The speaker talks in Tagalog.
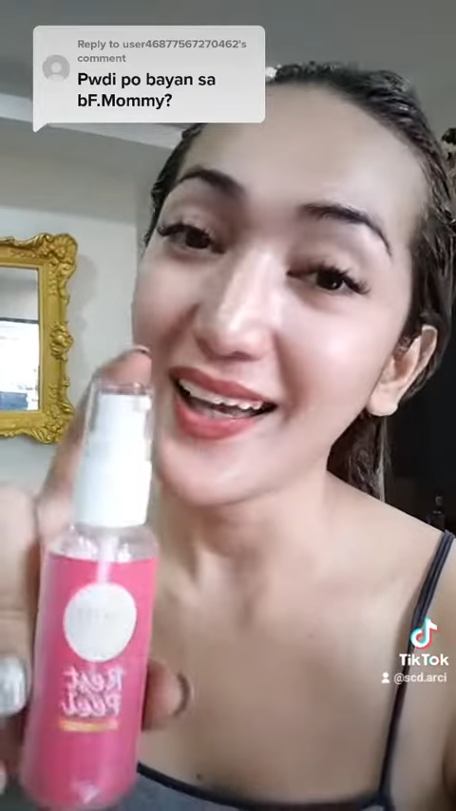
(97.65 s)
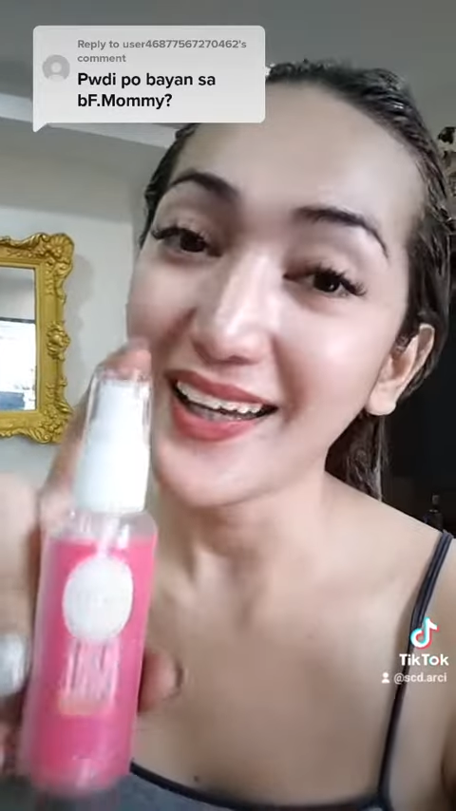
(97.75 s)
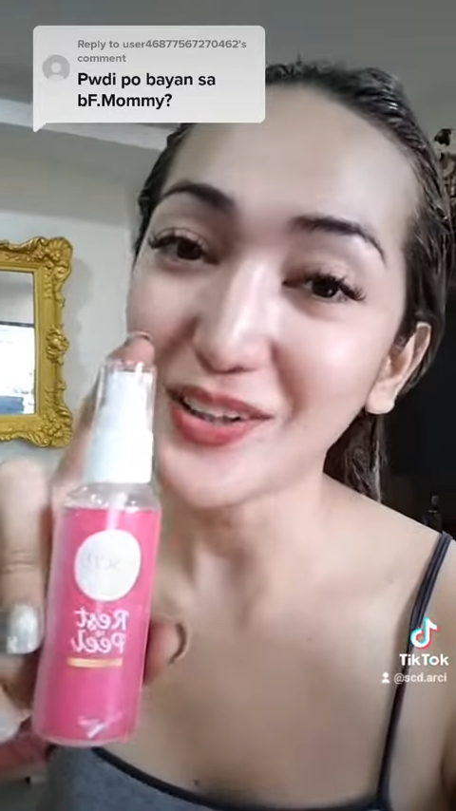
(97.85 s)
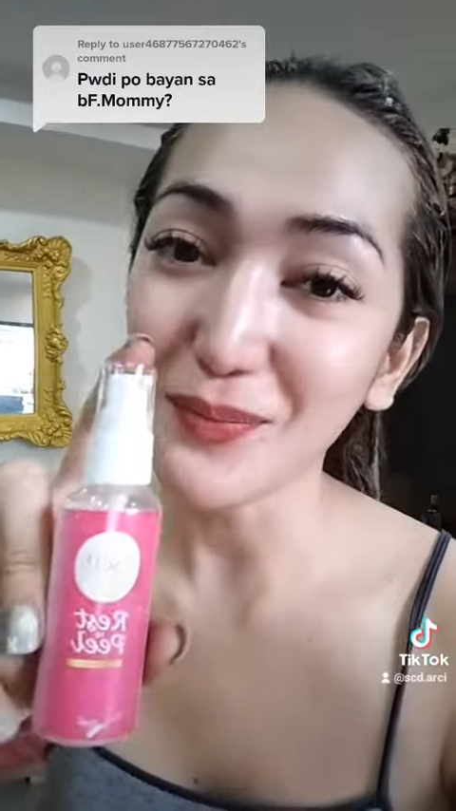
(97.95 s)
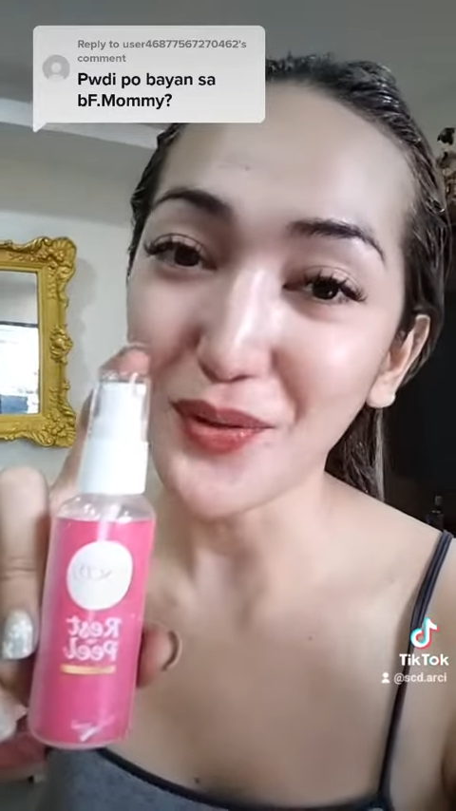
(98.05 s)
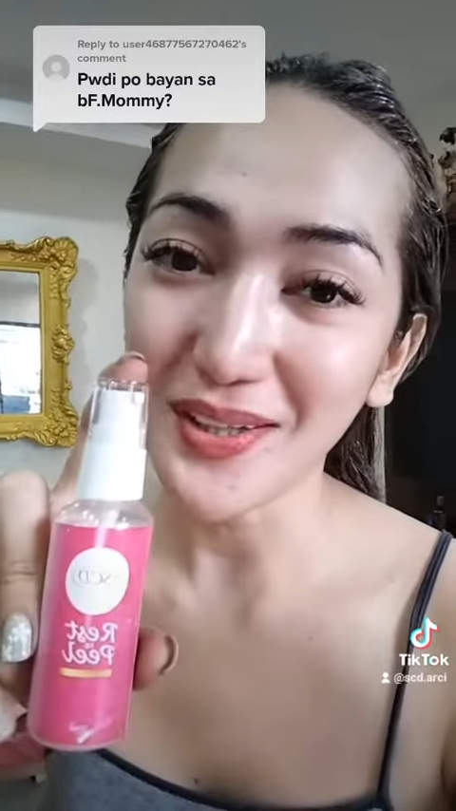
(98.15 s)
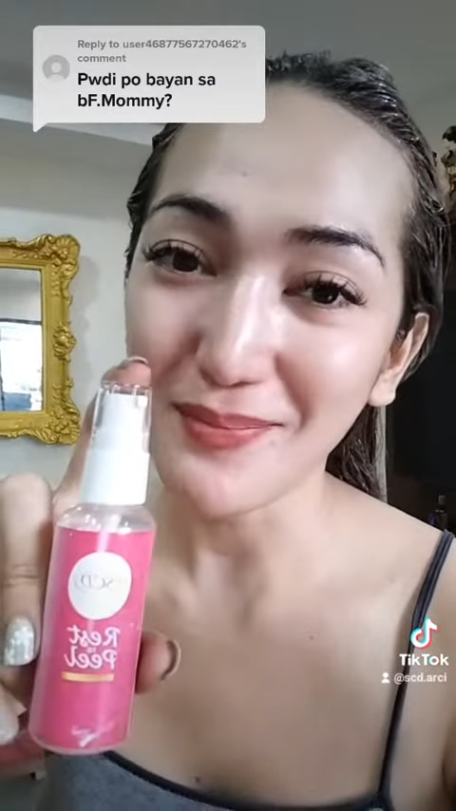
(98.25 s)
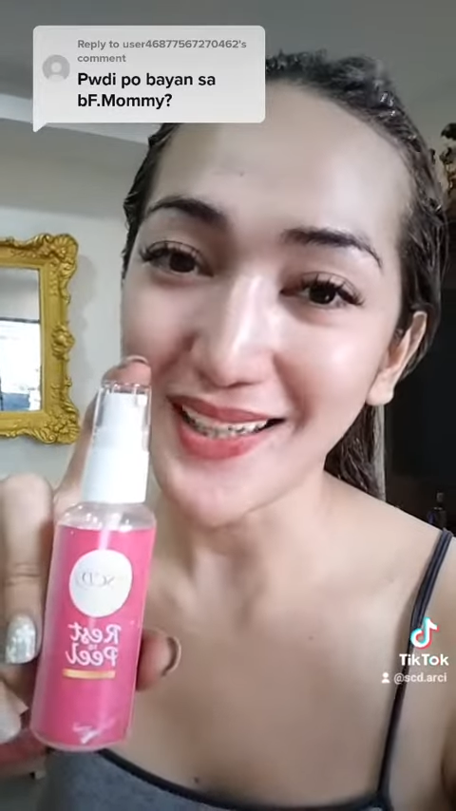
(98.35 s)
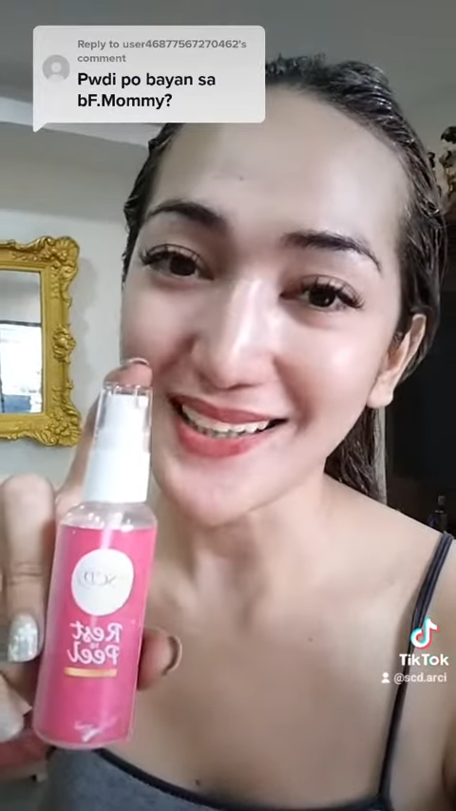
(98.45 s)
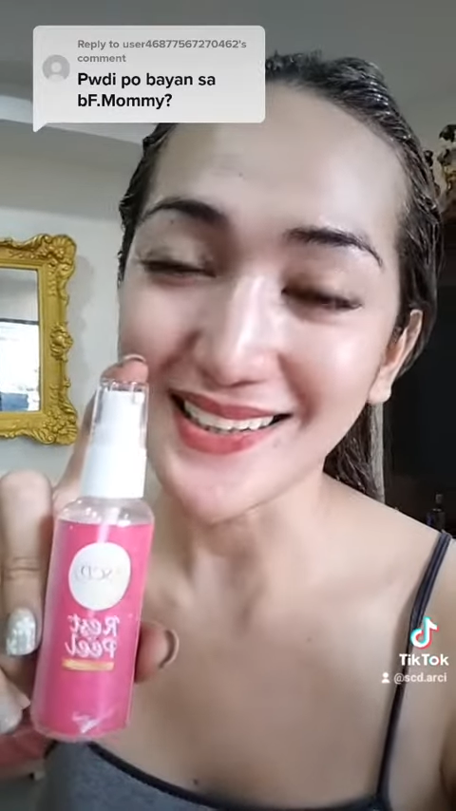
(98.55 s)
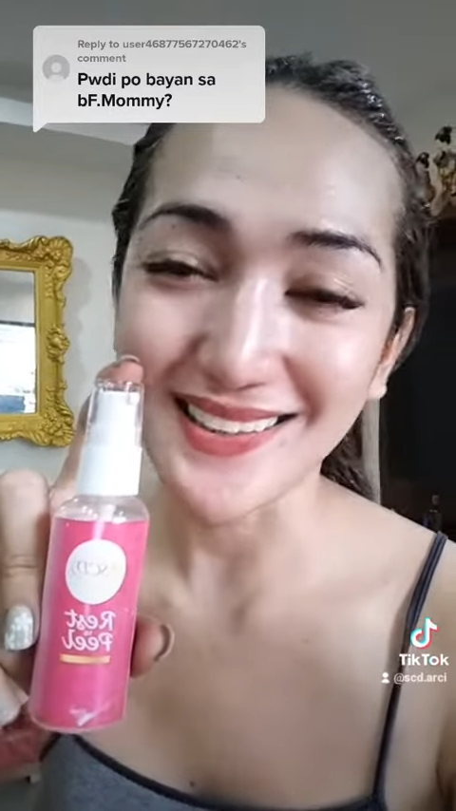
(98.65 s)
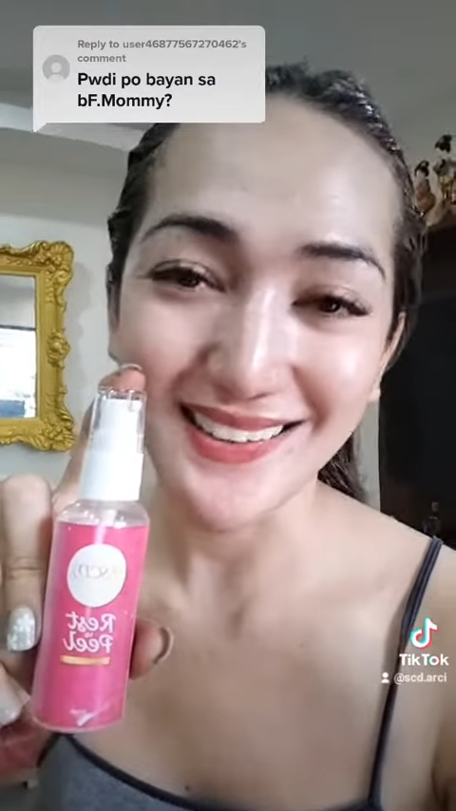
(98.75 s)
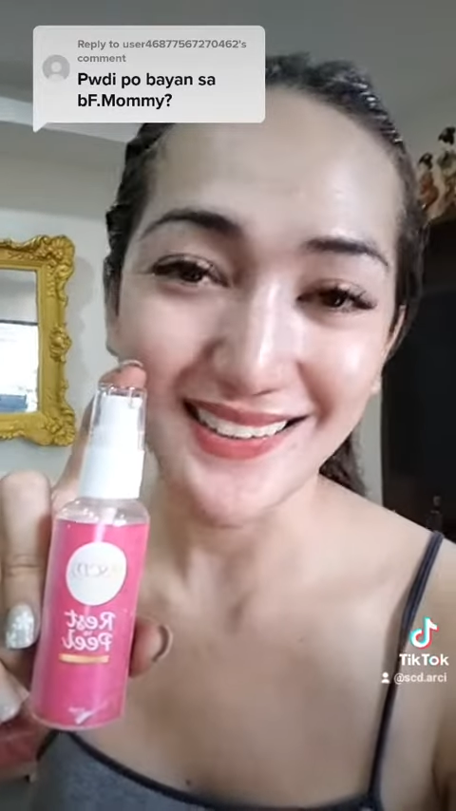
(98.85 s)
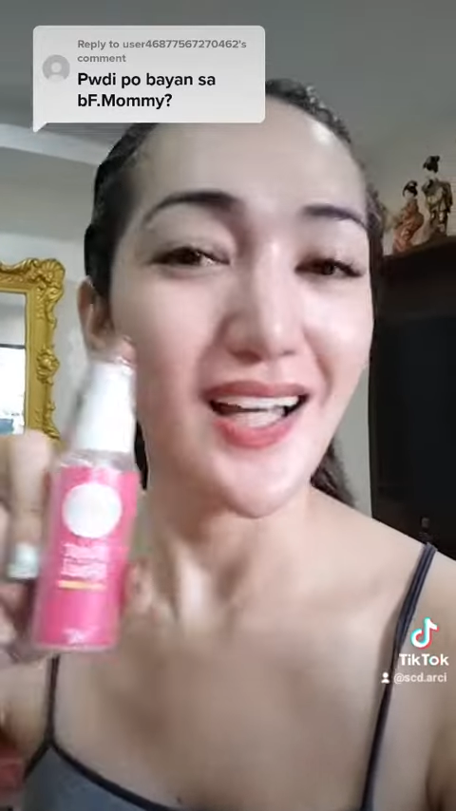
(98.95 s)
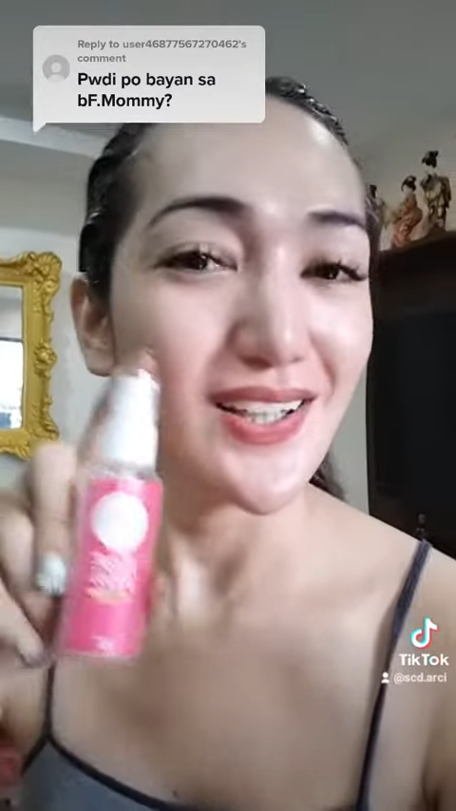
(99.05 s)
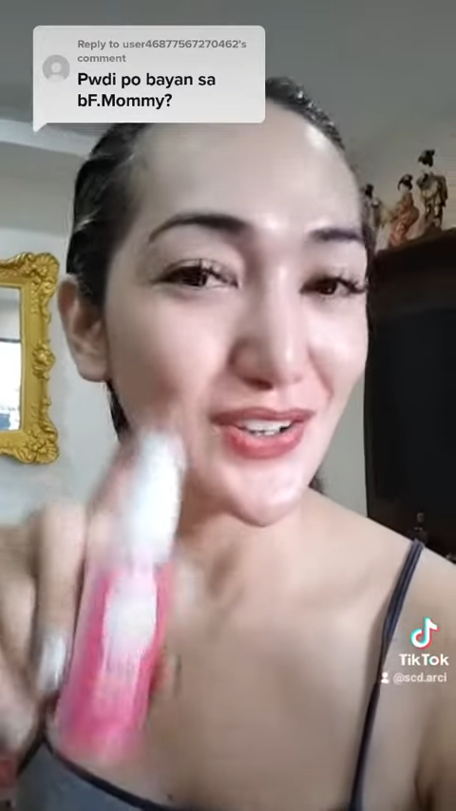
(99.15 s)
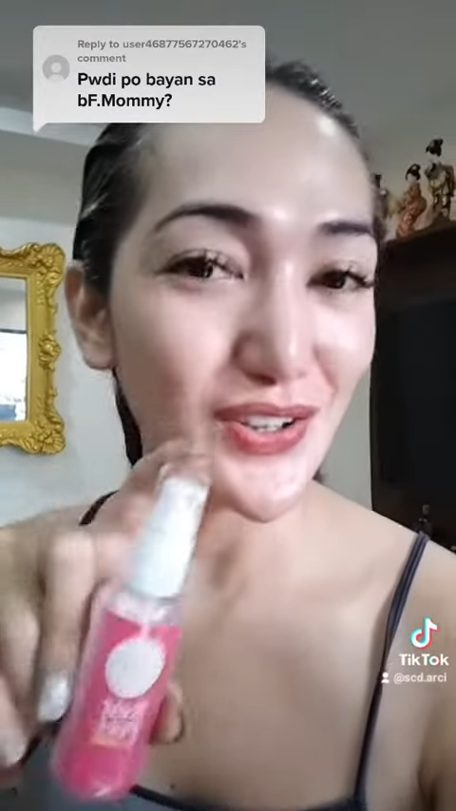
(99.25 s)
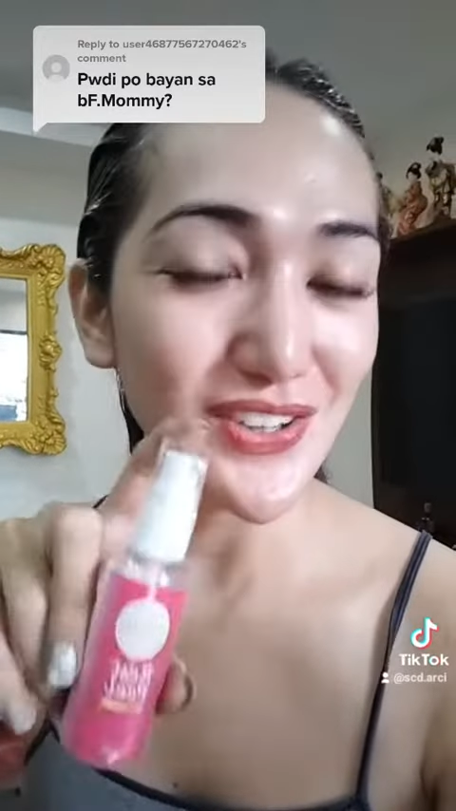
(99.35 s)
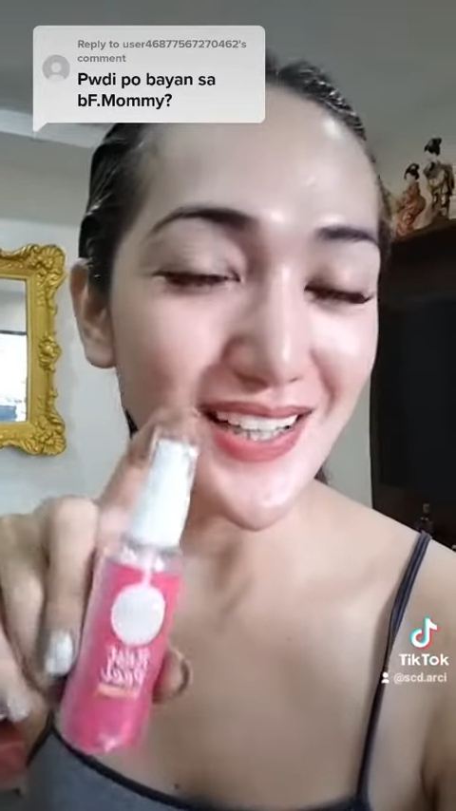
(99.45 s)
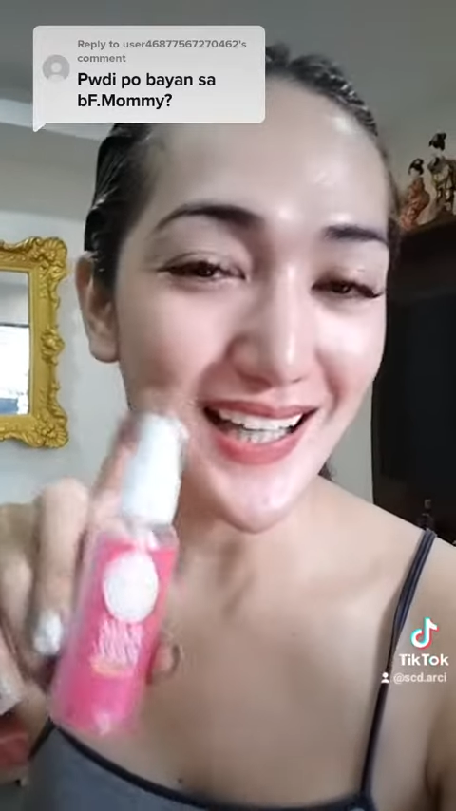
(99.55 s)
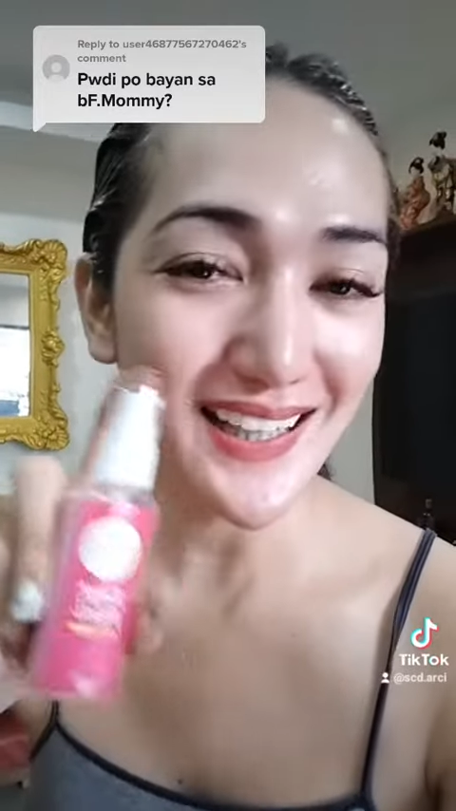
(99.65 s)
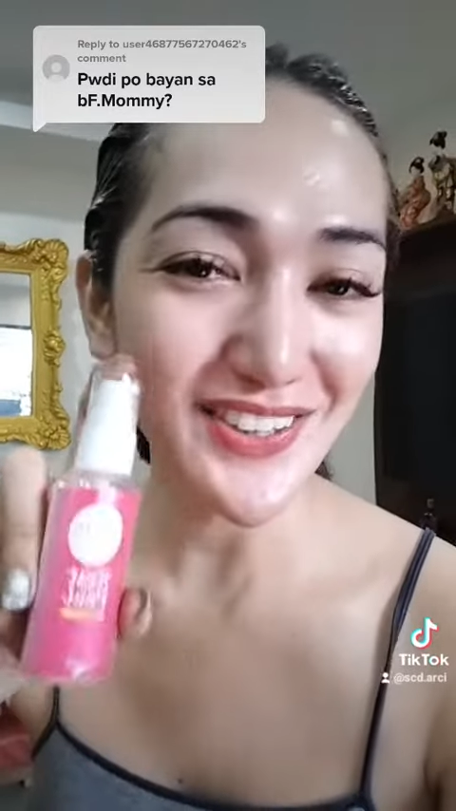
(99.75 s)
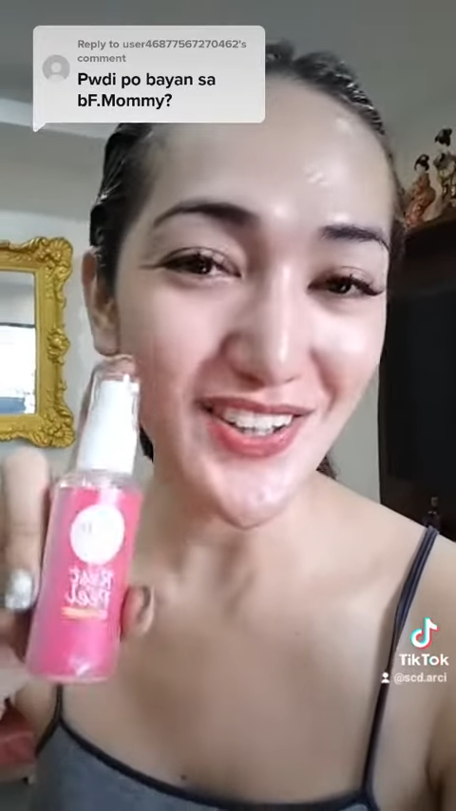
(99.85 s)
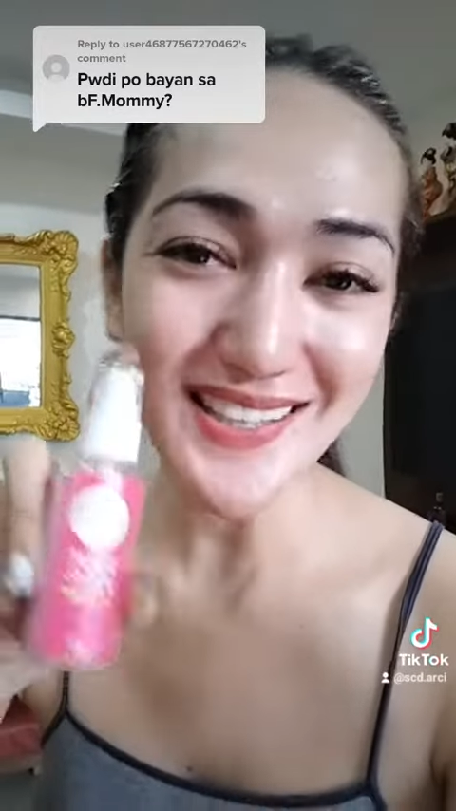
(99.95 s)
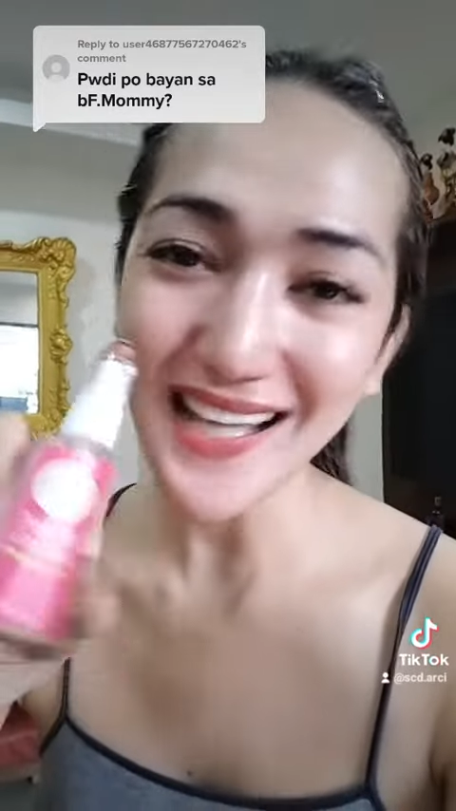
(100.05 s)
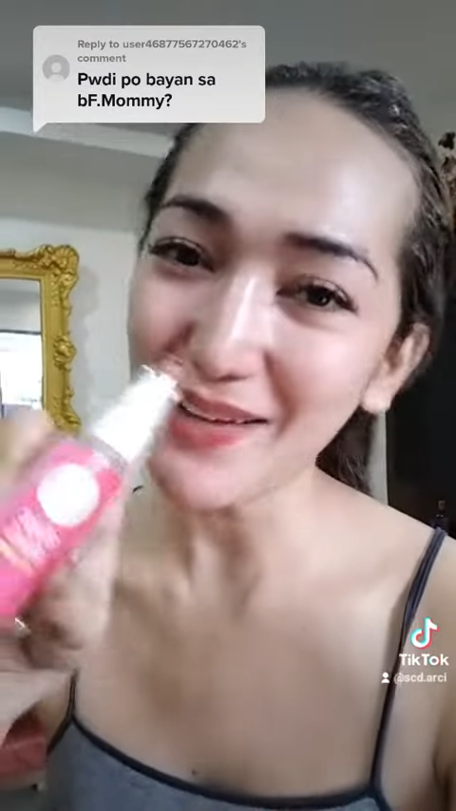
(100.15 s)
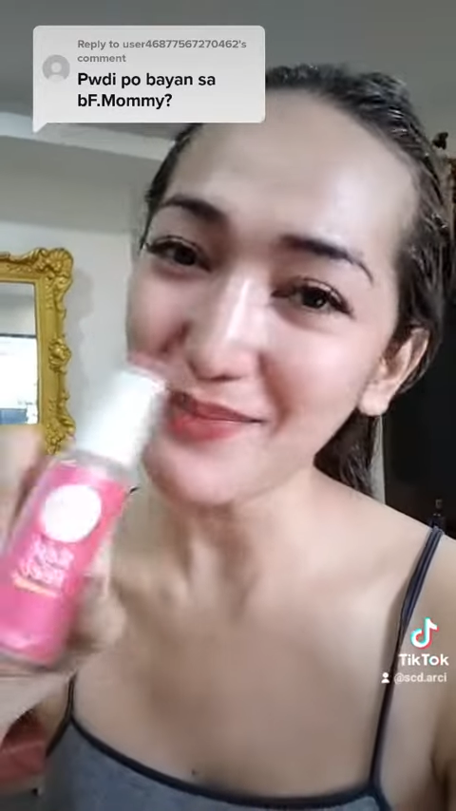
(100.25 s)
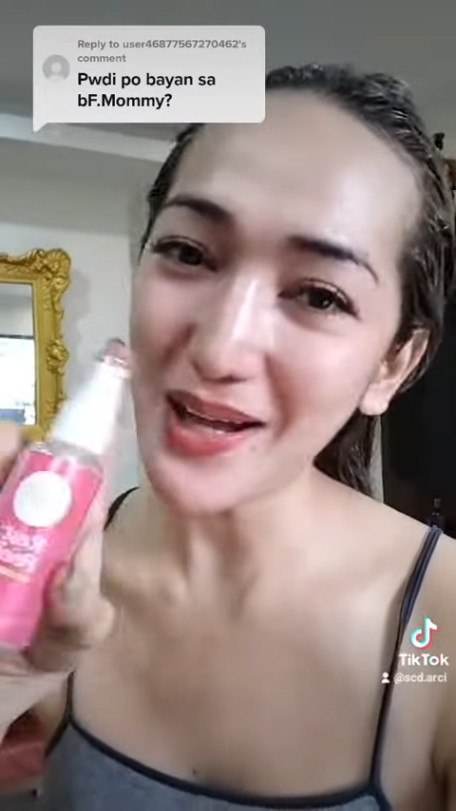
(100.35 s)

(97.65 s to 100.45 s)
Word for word: Ito po the best. So, yun lang ka Josa.